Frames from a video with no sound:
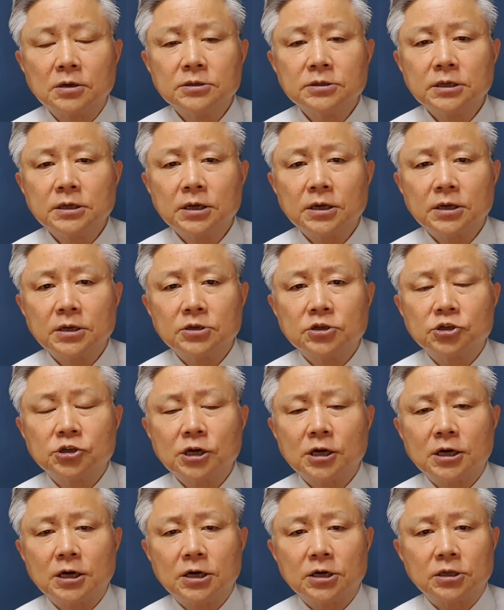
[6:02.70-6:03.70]
경제력이
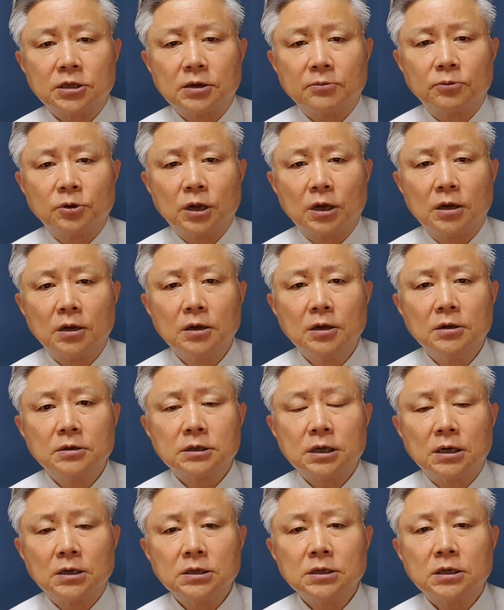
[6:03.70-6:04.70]
취약하기 때문에
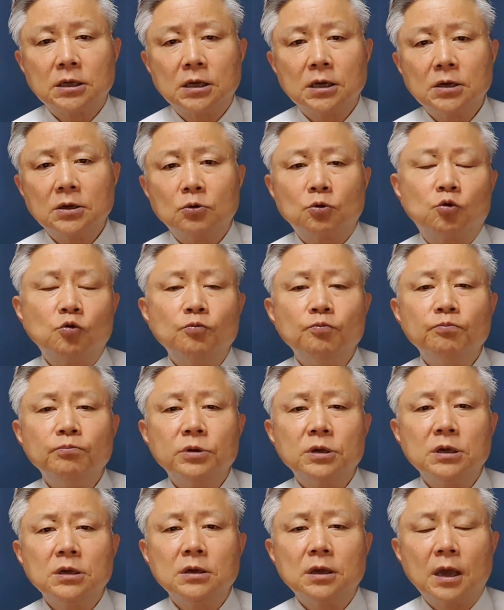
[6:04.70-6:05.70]
자, 이렇게
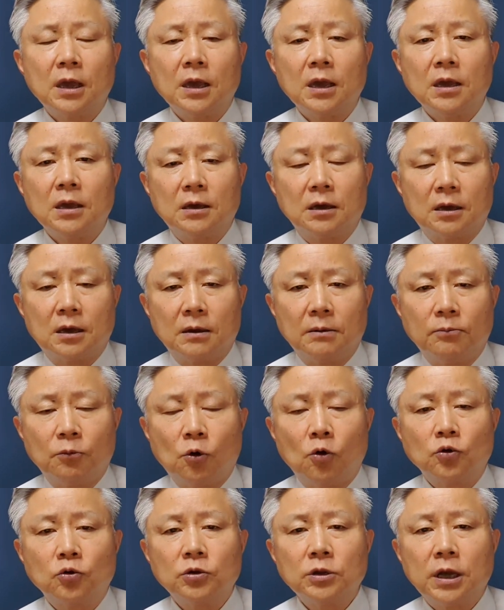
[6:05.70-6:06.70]
군비의
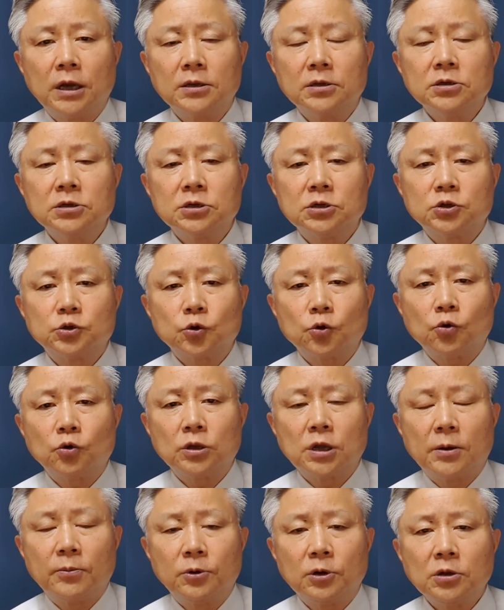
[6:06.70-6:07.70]
모든 에너지를 쏟고
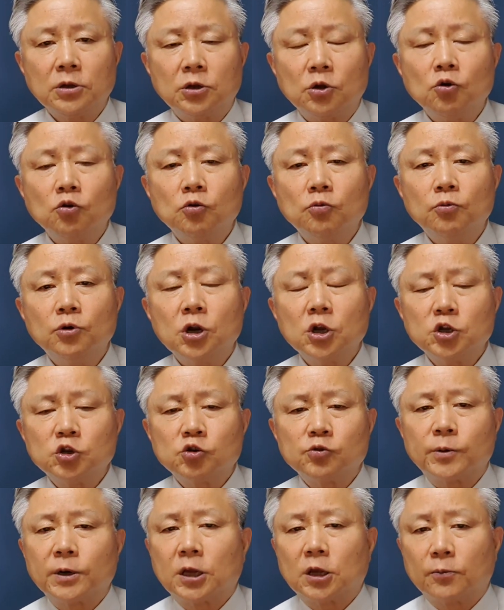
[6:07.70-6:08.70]
나면은 결국
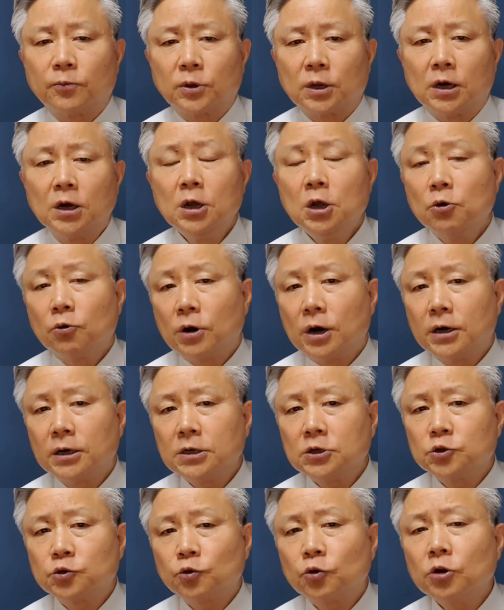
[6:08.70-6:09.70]
무너질 수밖에 없다.
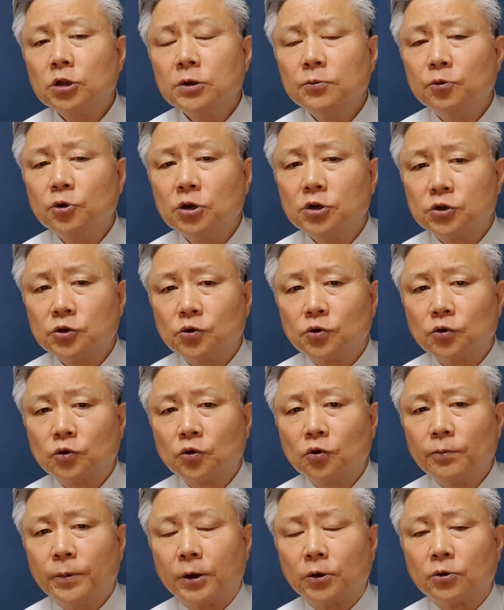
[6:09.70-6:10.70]
과거에 소련이 무너진
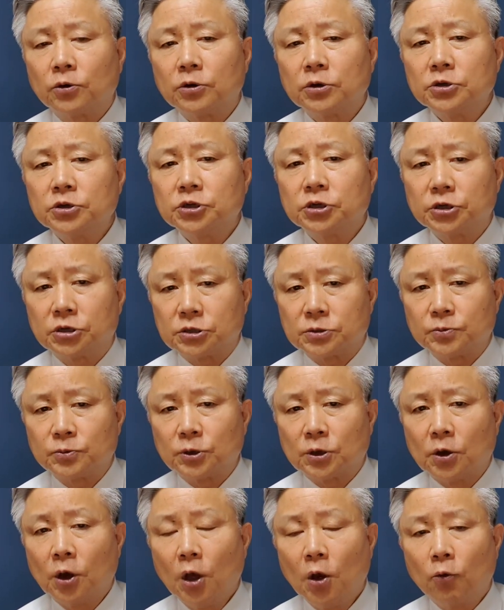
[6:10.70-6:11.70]
것도 바로 그런
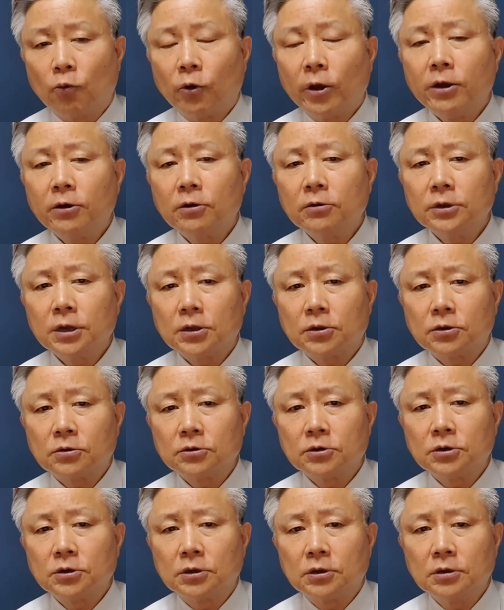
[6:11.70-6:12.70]
식이었습니다. 레이건
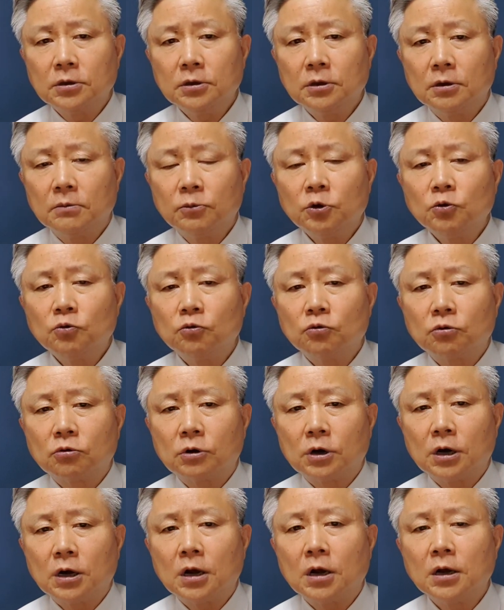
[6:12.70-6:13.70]
대통령이
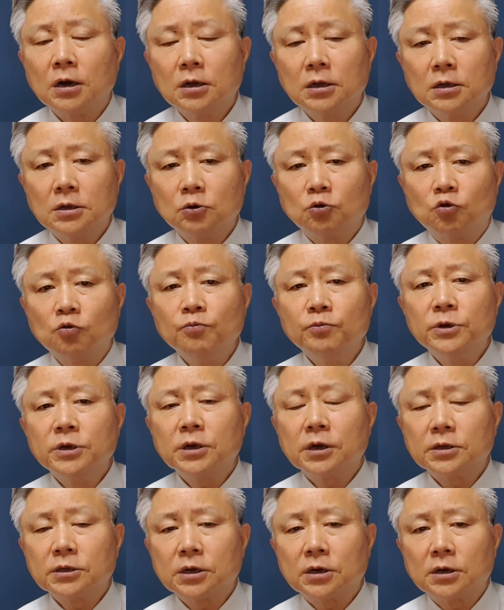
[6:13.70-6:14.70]
미국과 이 군비
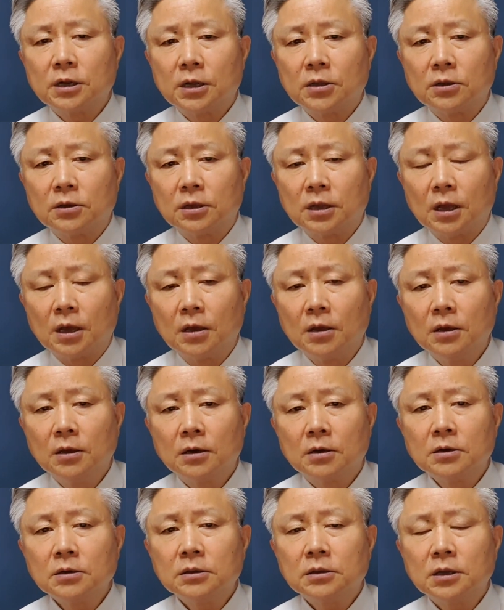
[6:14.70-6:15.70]
경쟁을 했는데
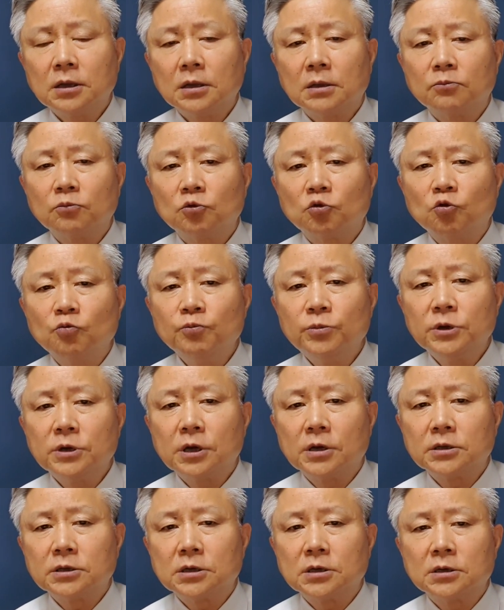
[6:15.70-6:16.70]
그때 군비
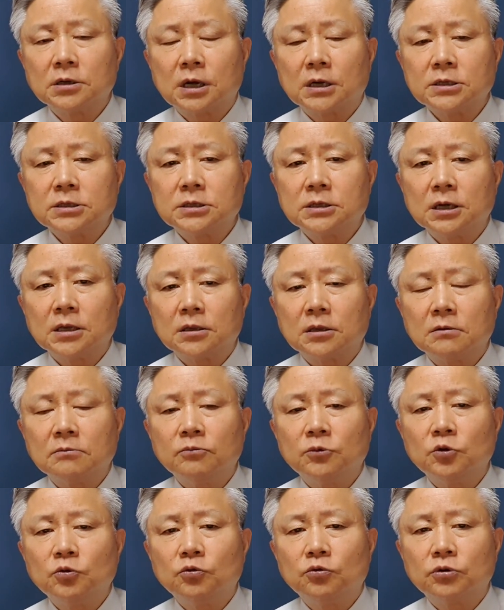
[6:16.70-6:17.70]
경쟁 같이 했던
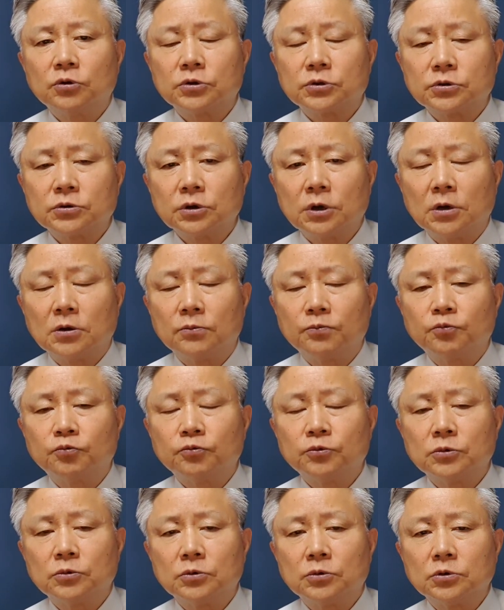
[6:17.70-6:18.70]
미국으로서는 어,
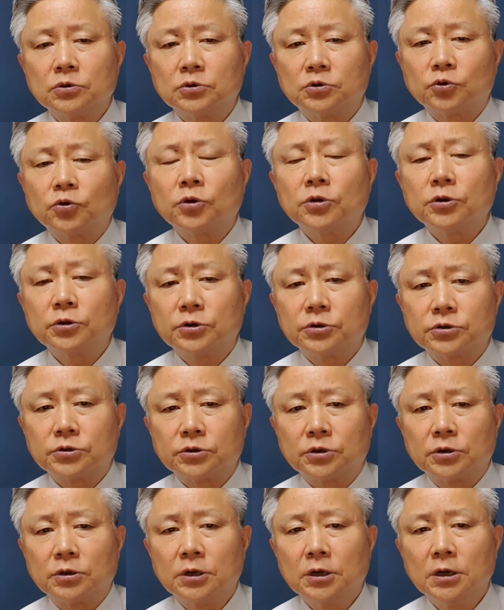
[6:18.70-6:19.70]

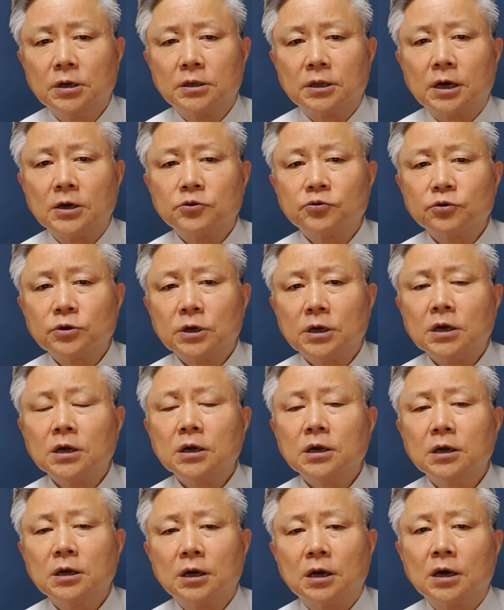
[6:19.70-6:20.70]
소련으로서는
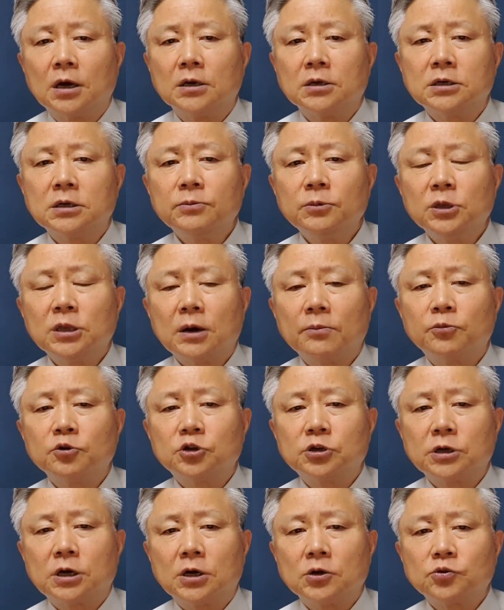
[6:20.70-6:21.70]
나중에 힘이 다
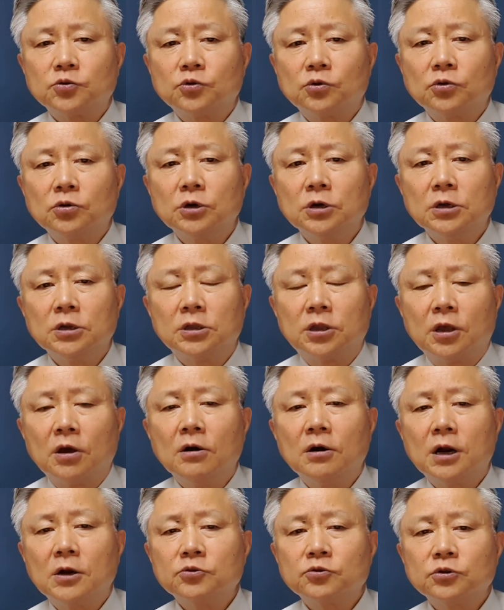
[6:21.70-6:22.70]
붙여가지고
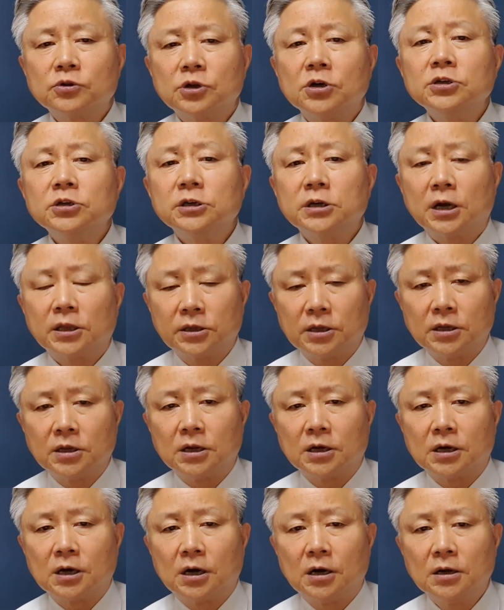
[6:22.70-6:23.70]
대응할 수 능력이 안
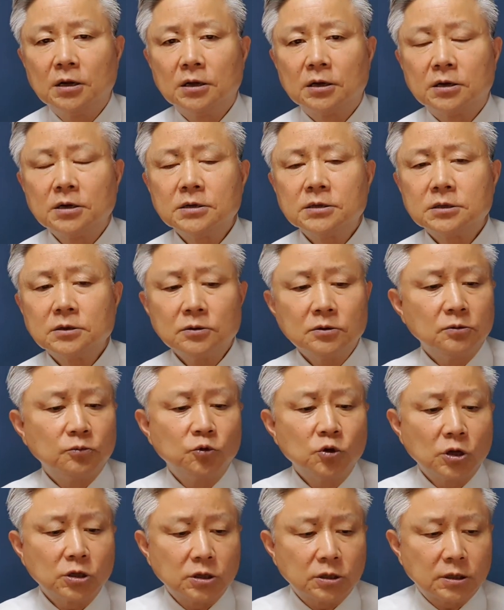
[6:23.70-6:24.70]
되니까 그래서
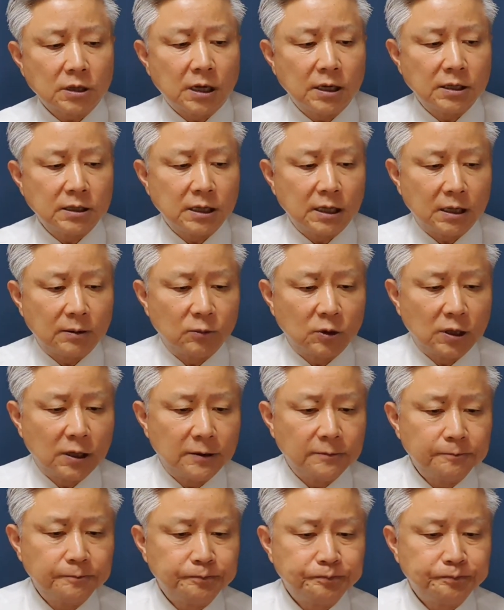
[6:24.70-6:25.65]
무너졌다는 이야기입니다.